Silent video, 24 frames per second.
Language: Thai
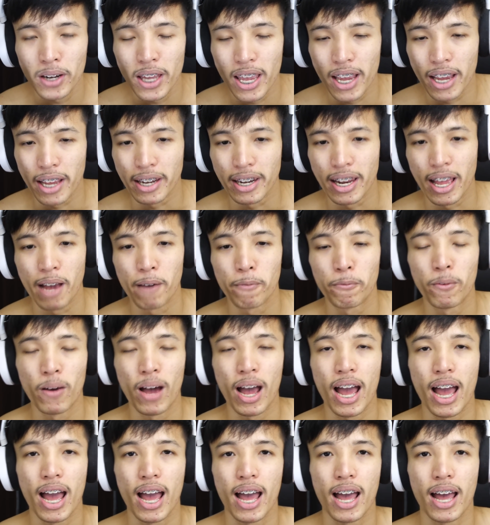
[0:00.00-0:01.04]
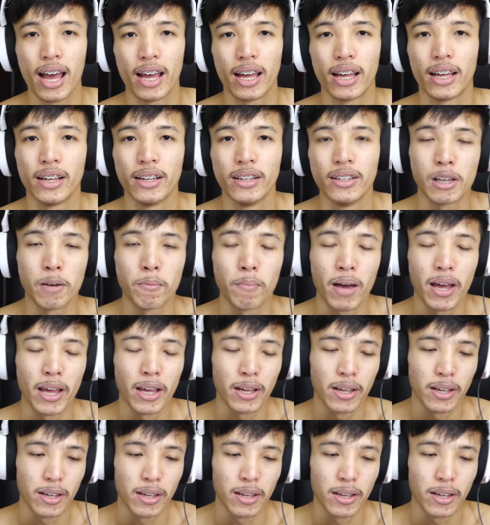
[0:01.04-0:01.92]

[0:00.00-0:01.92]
ต้นเหตุนะครับว่าทำไม